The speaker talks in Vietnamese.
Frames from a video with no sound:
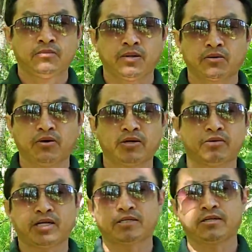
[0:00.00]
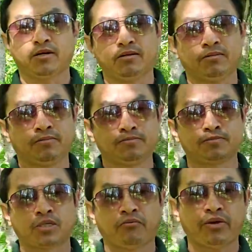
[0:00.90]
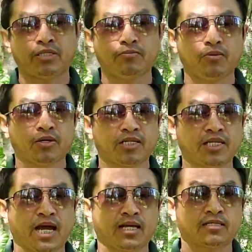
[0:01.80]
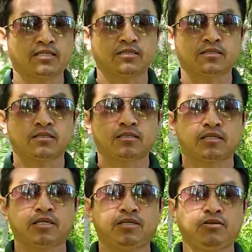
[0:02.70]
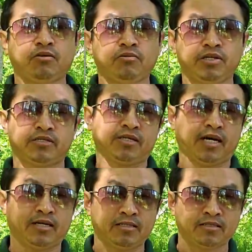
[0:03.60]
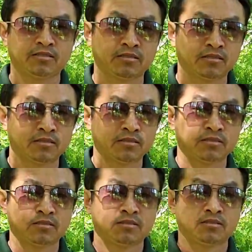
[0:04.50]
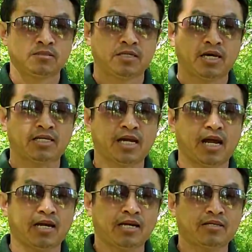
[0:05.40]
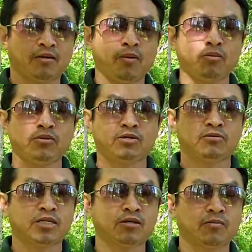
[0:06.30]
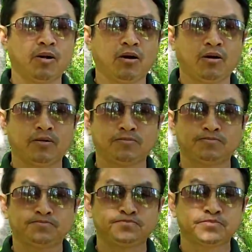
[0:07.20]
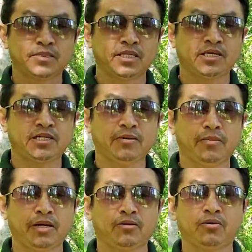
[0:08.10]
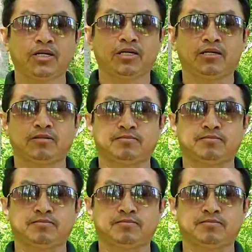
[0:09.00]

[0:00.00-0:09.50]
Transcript: mà của hai đồ này sao đâu Facebook là tí dạ khi như dùng gì sao nè ai cha này chồng không nhau rồi tới chồng lo này xem mèo luôn đi